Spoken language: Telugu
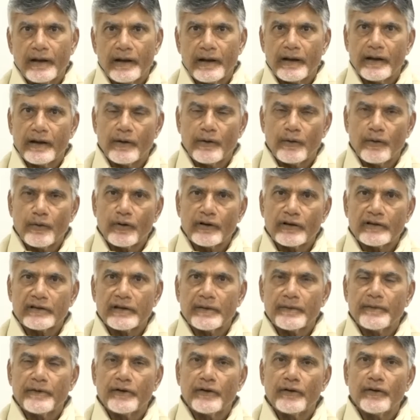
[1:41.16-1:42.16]
ఆయన
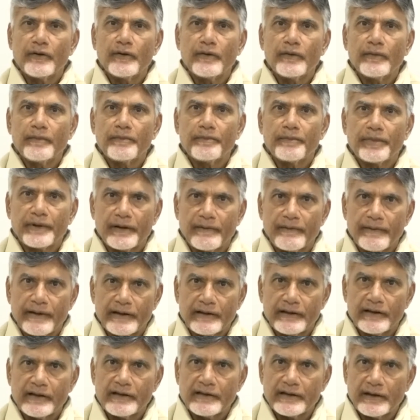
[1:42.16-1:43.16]
లోకసభలో
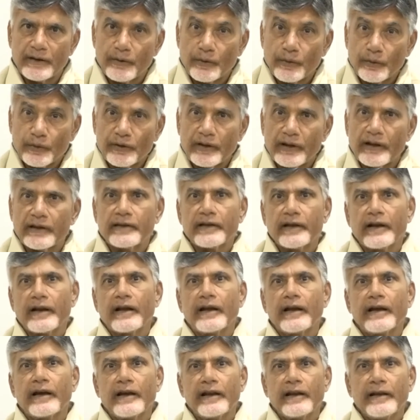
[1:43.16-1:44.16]
ప్రవర్తించిన
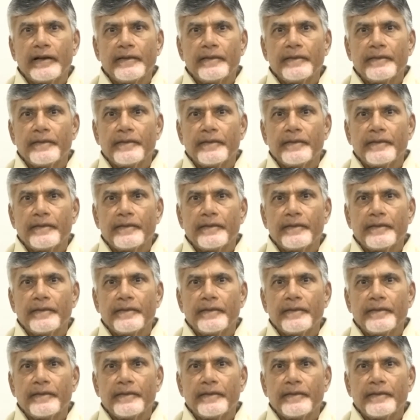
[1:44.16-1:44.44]
హుందాతనం కానీ